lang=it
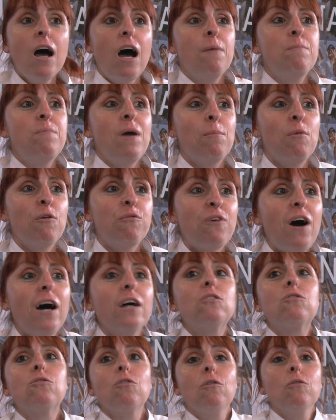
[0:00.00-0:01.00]
abbiamo
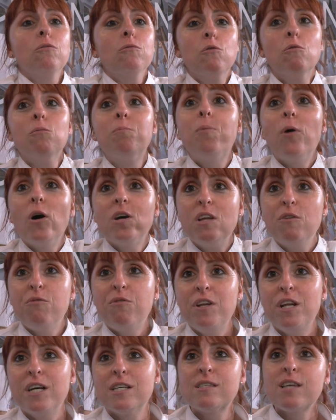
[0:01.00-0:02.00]
fatto un po' di
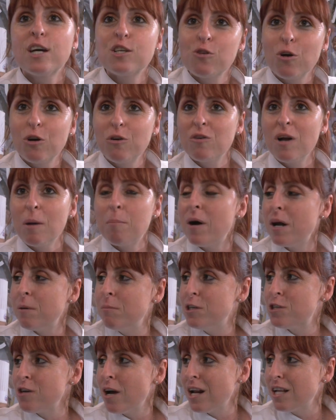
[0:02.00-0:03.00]
fine stagione, una
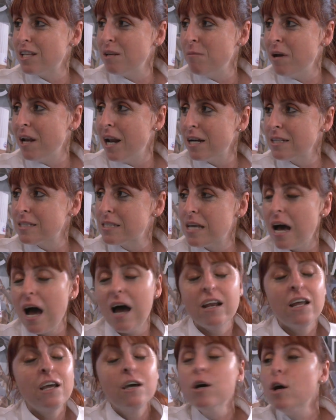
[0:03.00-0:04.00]
parmigiana di
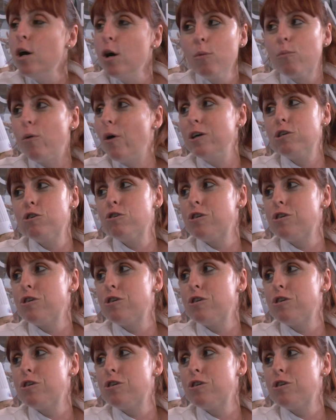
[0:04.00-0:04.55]
melanzane, puoi